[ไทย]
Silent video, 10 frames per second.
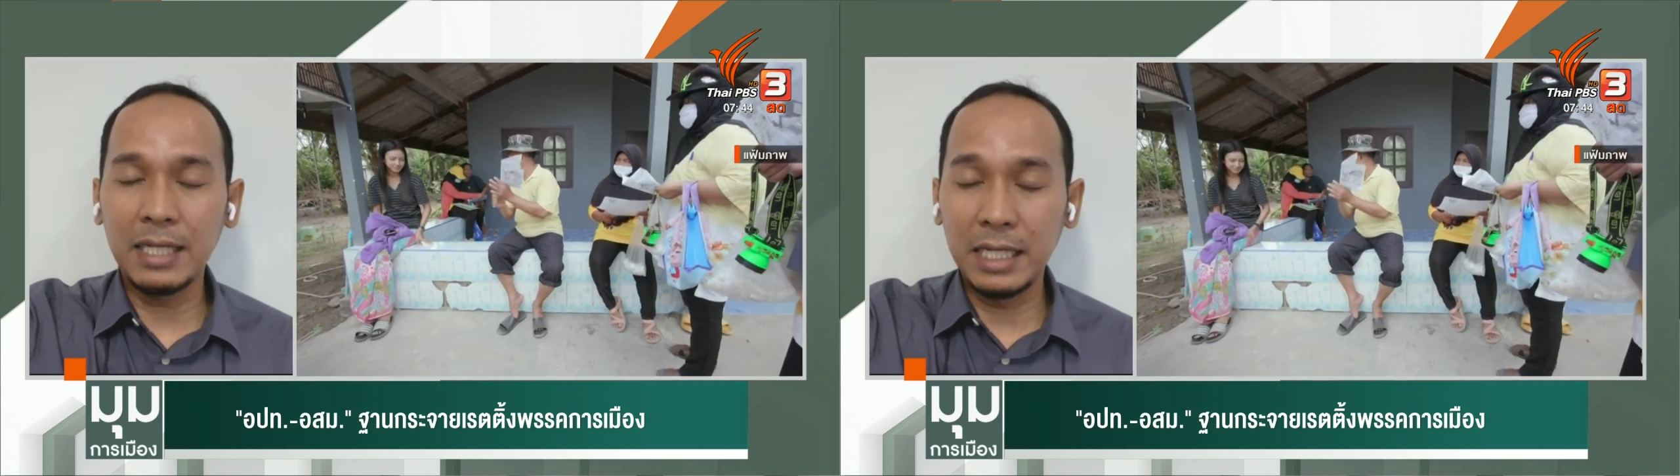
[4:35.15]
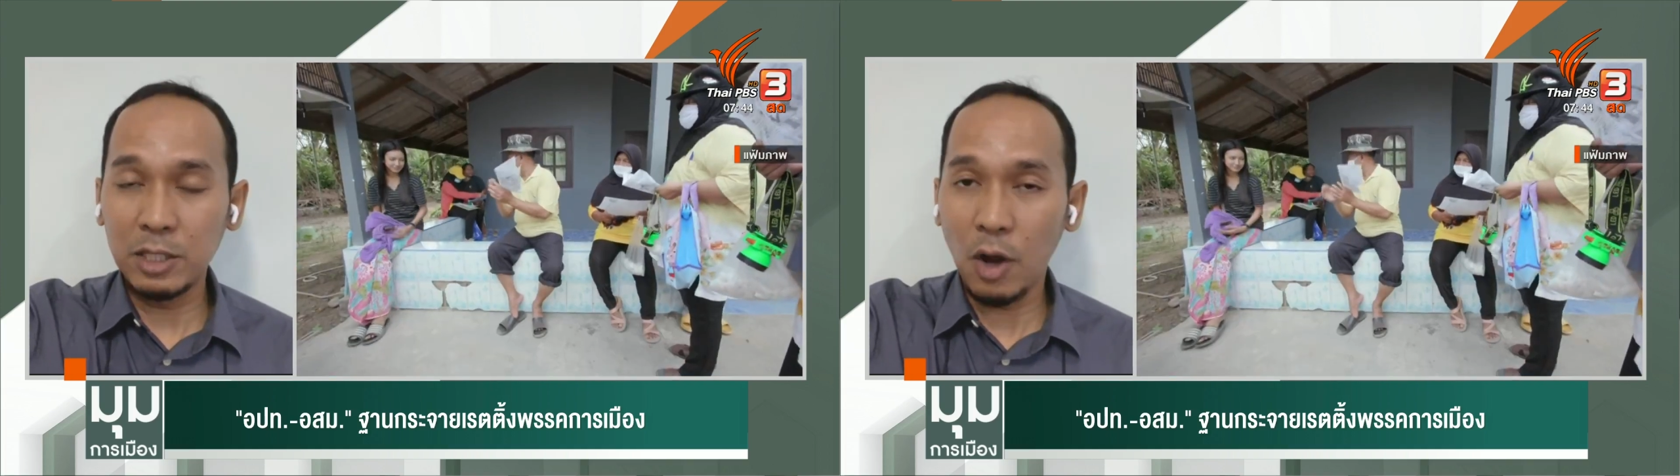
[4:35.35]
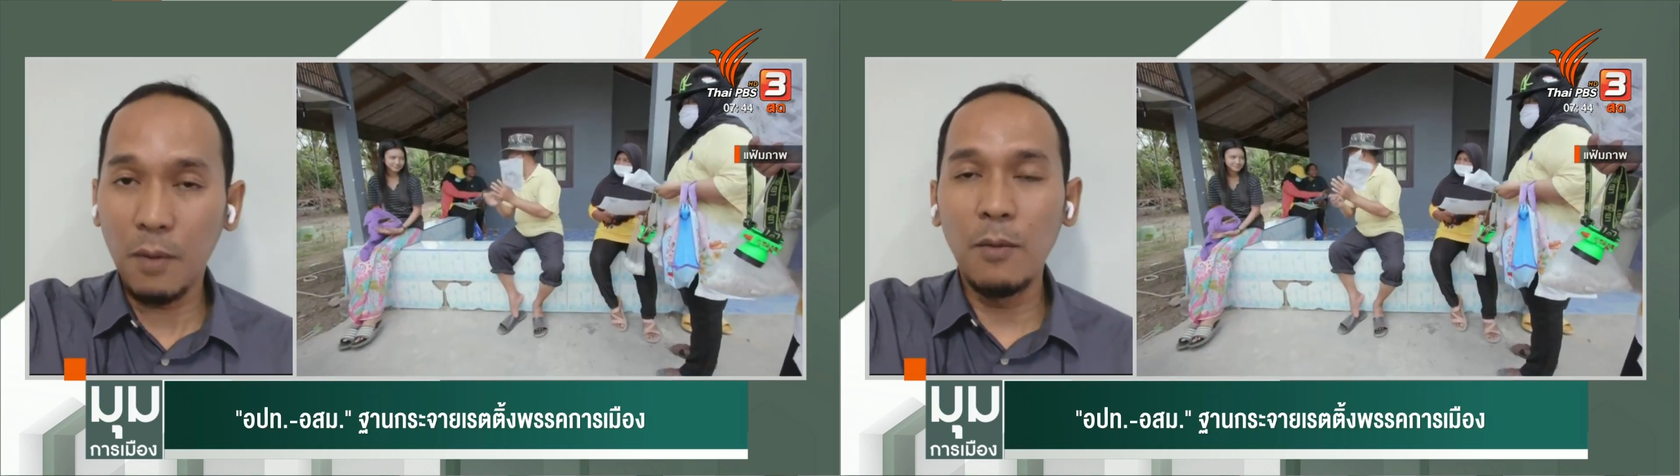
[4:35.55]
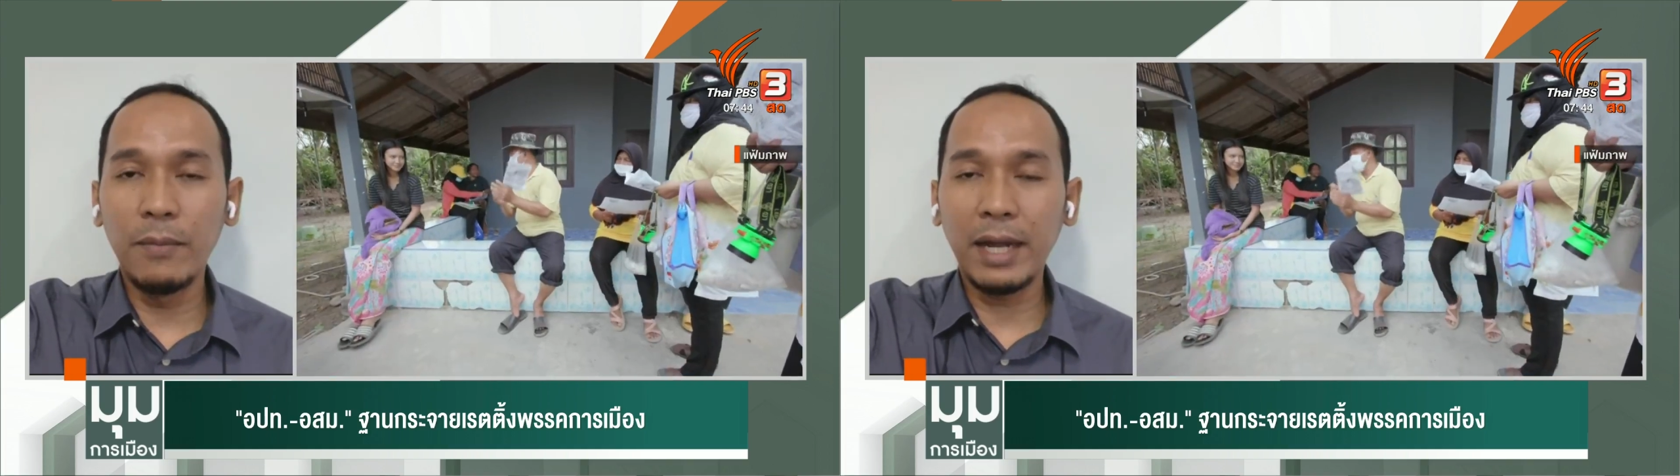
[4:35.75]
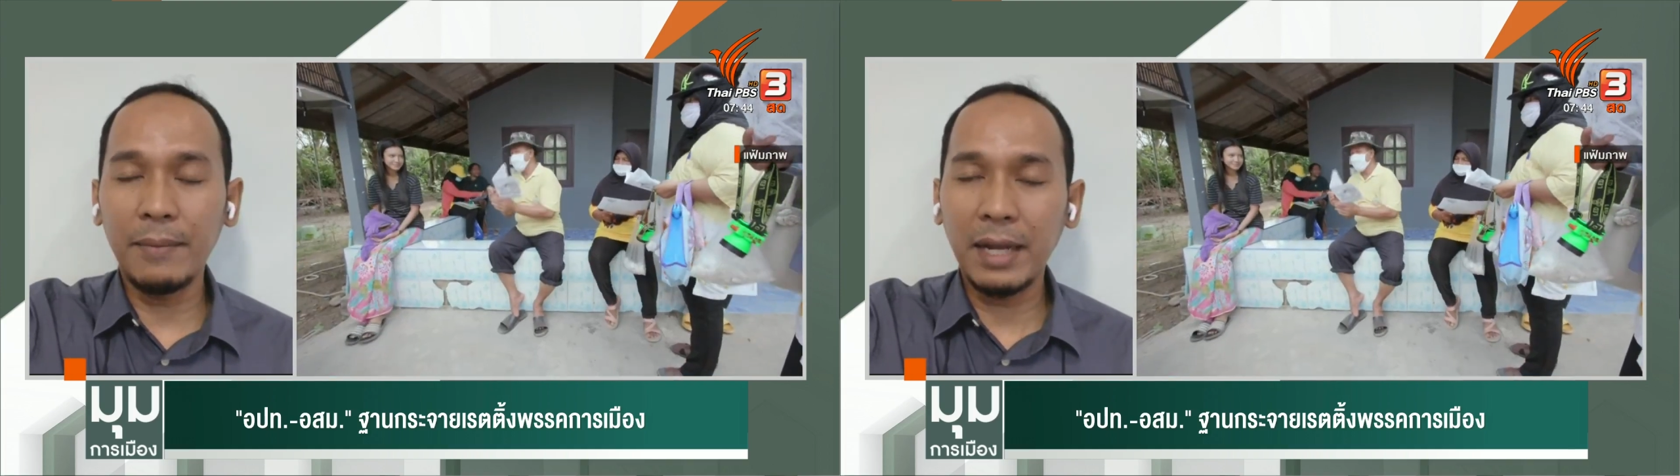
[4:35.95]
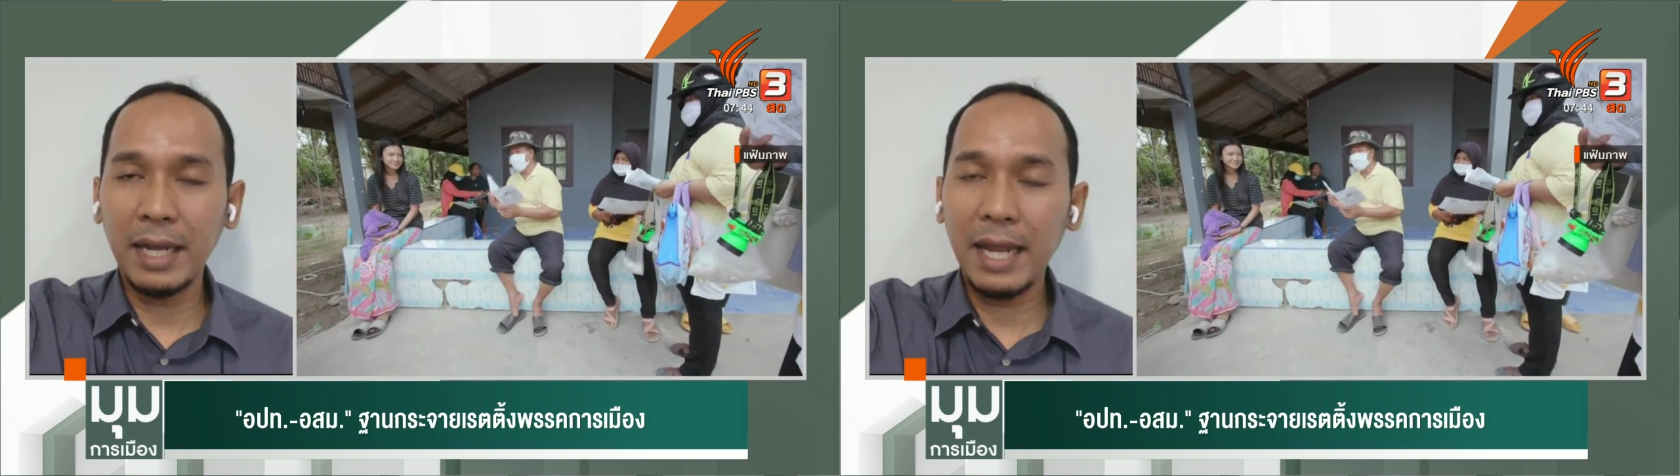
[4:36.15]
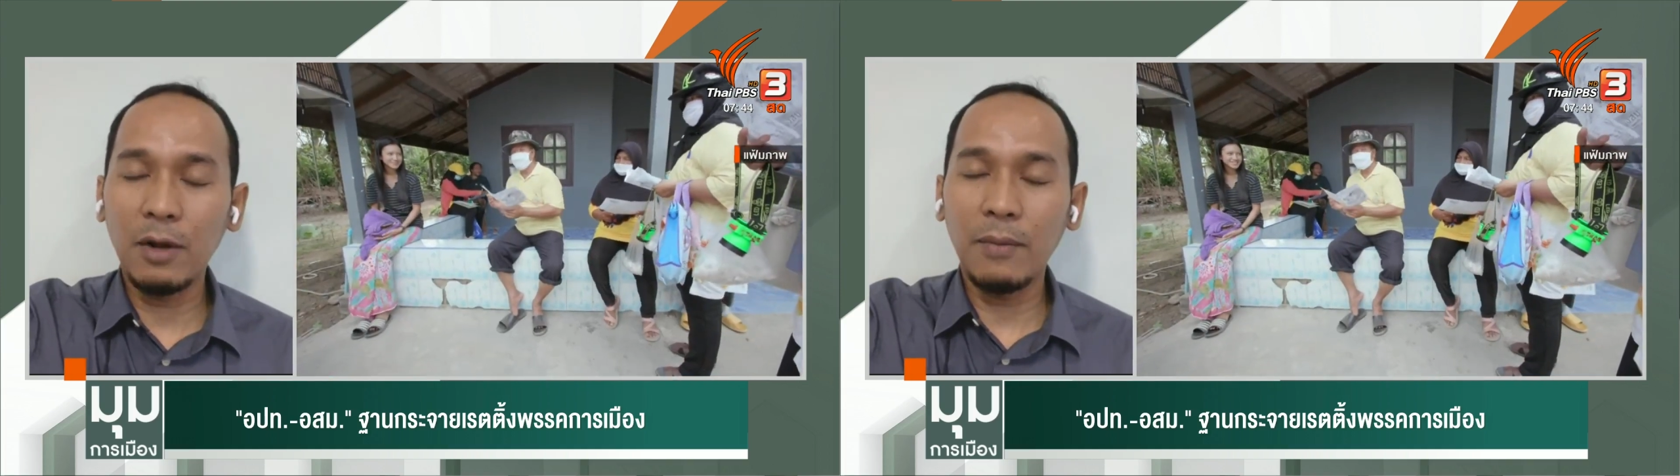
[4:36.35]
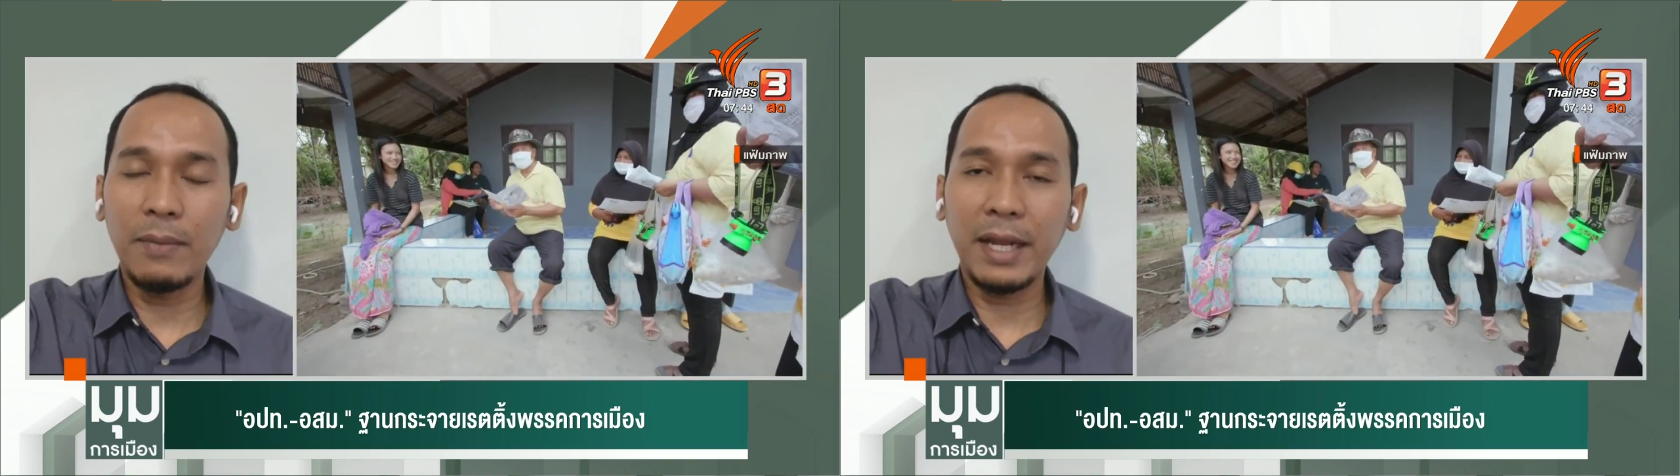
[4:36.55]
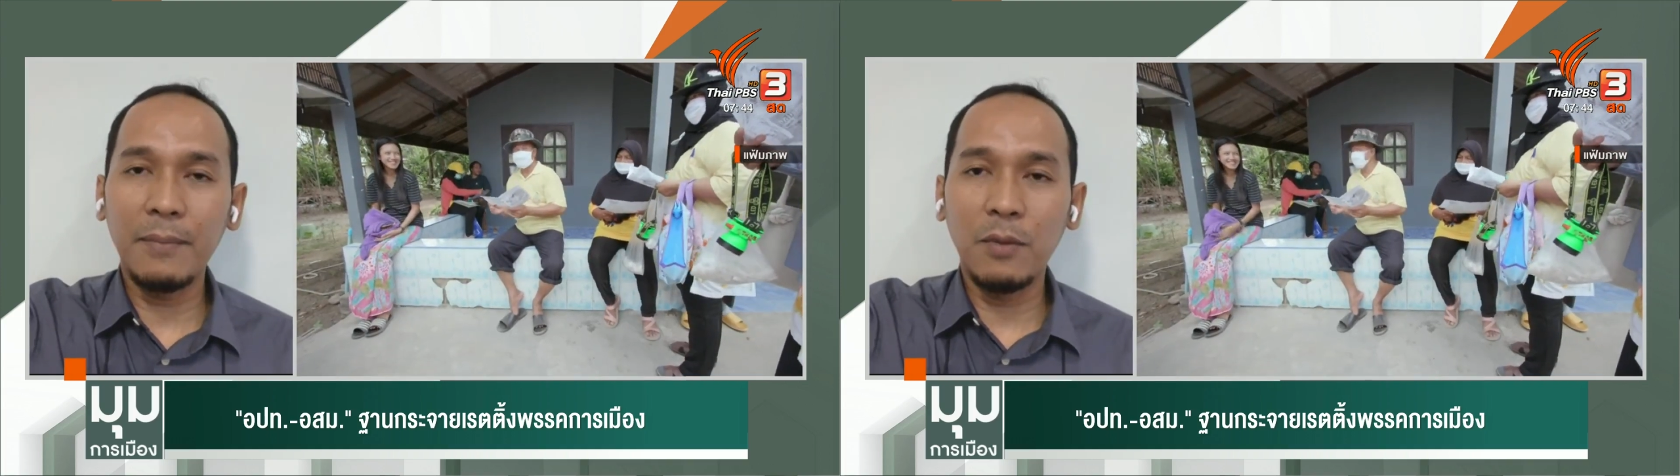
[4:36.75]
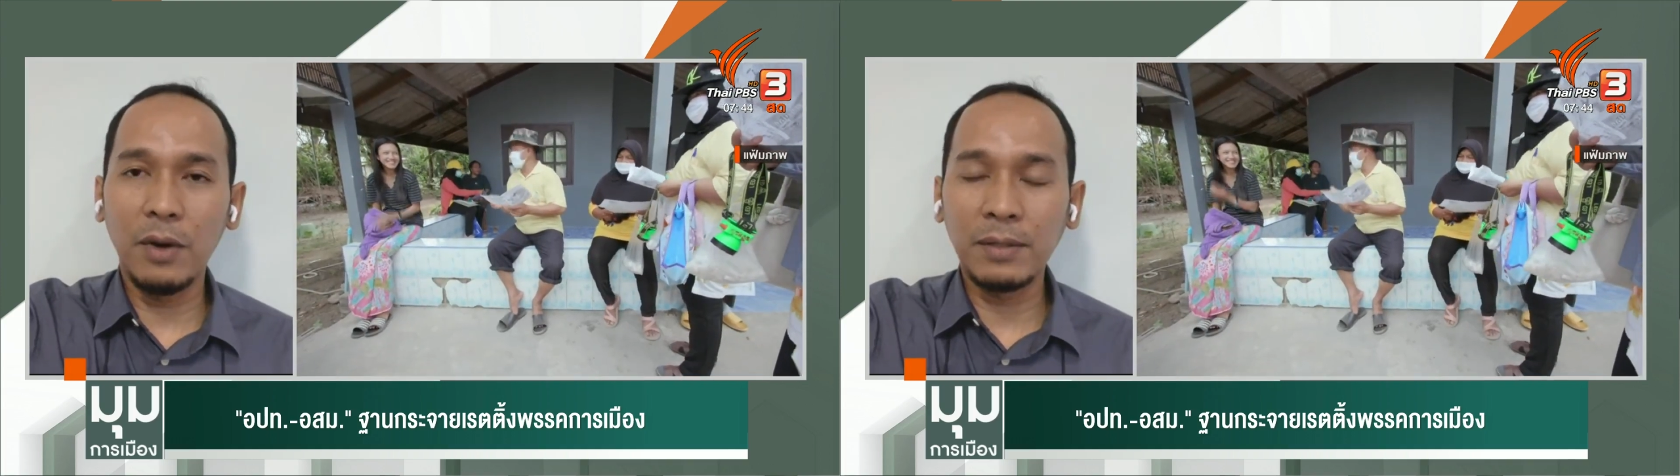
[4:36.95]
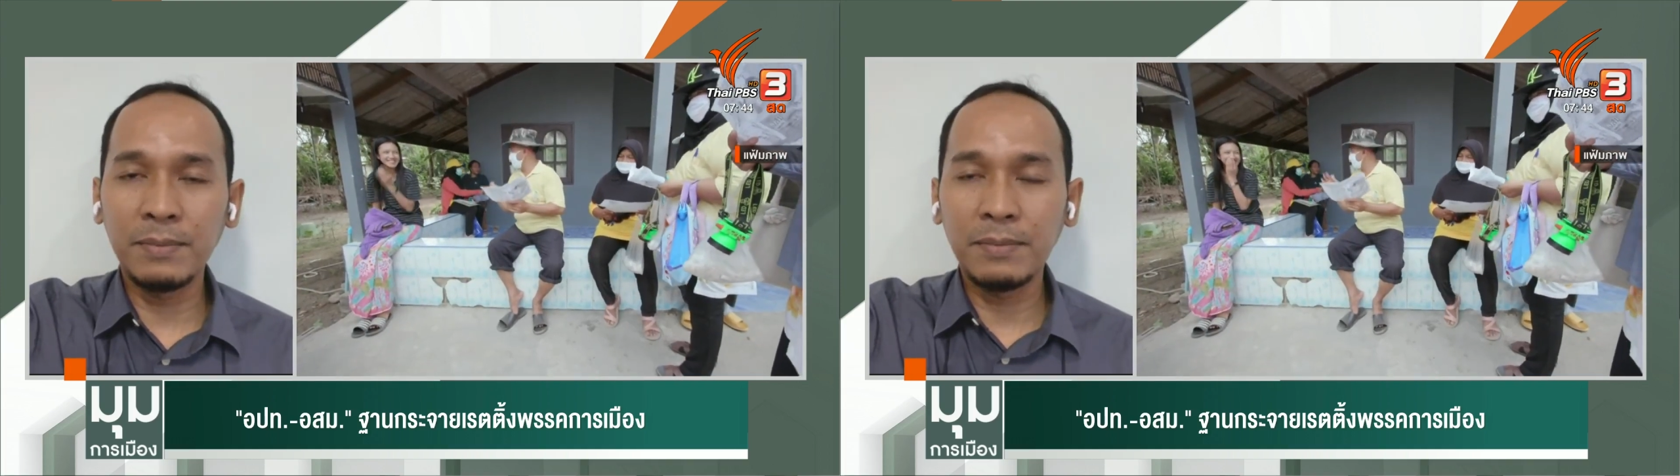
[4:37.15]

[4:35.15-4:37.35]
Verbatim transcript: ถึง2มุมนะครับทั้งแง่ลบและแง่บวก